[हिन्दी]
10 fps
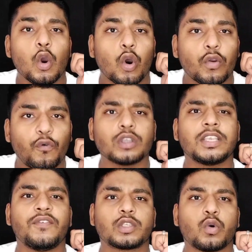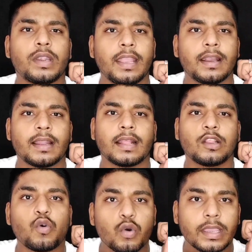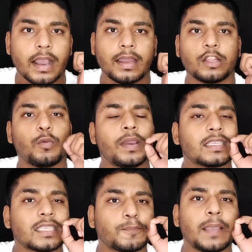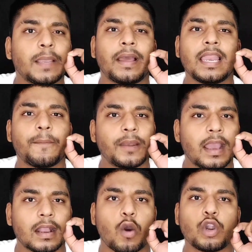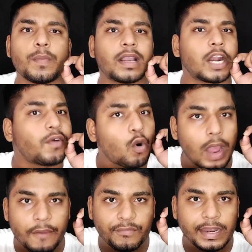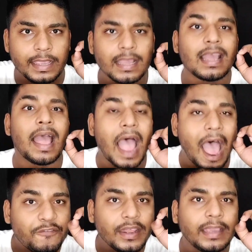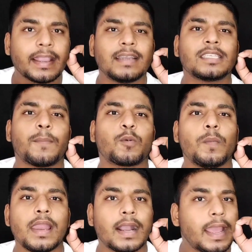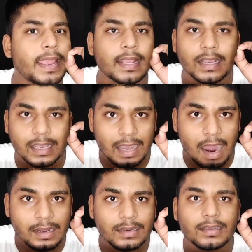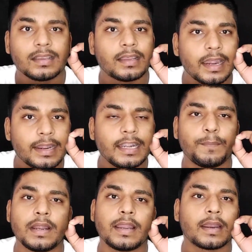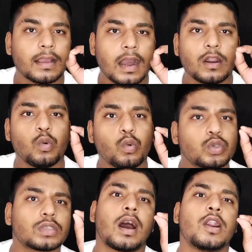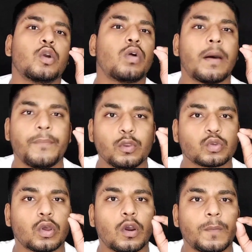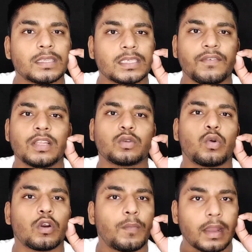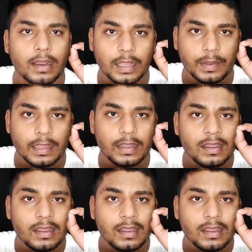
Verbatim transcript: और वो सिविल स्कोर ठीक करना था तो वो क्या करे तो भैया सबसे पहले अपने अकाउंट में करवाओ एफ डी के अगेंस्ट आपको मिलेगा एक कार्ड क्रेडिट बिल्डर कार्ड उस कार्ड को आप यूज करो अपने सिविल स्कोर को बढ़ाने में